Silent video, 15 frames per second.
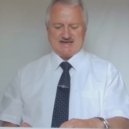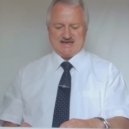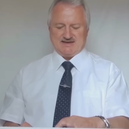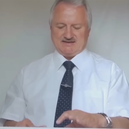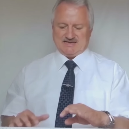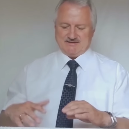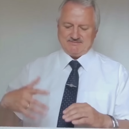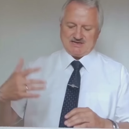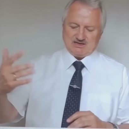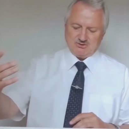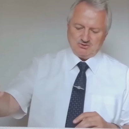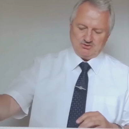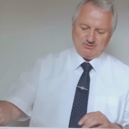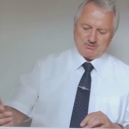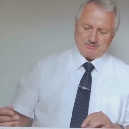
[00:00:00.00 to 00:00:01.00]

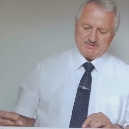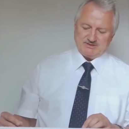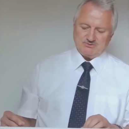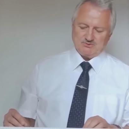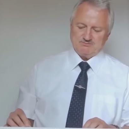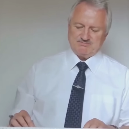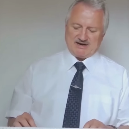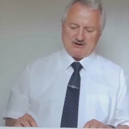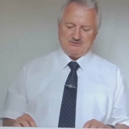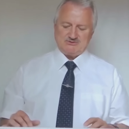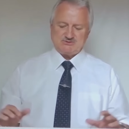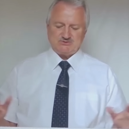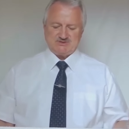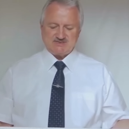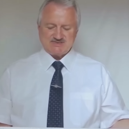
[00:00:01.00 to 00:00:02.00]
Demgegenüber betont
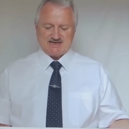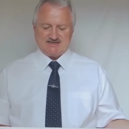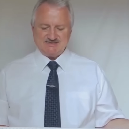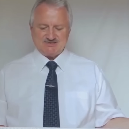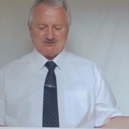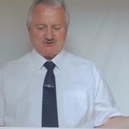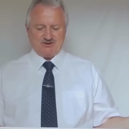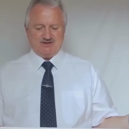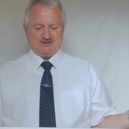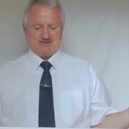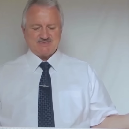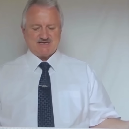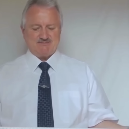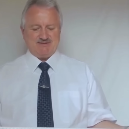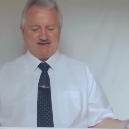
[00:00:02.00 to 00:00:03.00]
Paulus und das ganze Neue
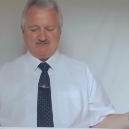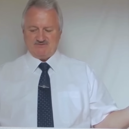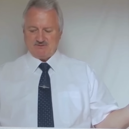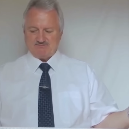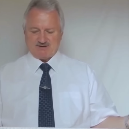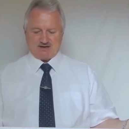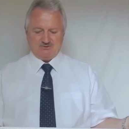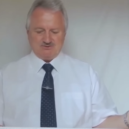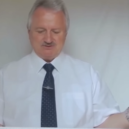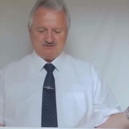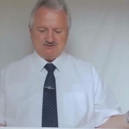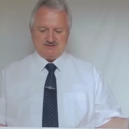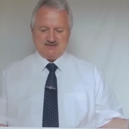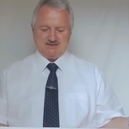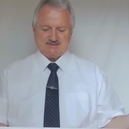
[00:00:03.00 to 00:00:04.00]
Testament, wir
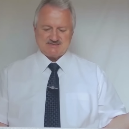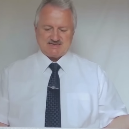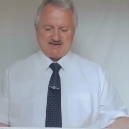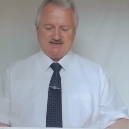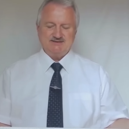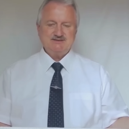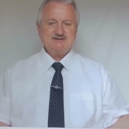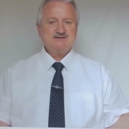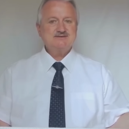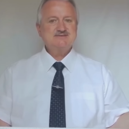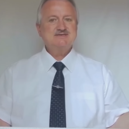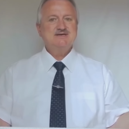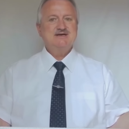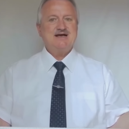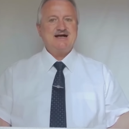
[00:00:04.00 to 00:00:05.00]
brauchen nichts
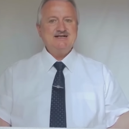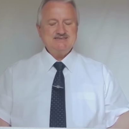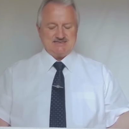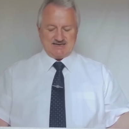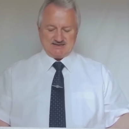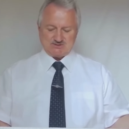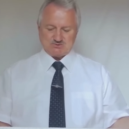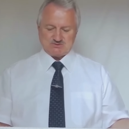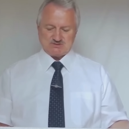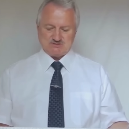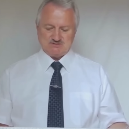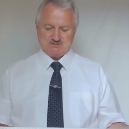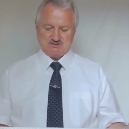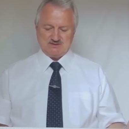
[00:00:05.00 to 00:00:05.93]
anderes als Jesus.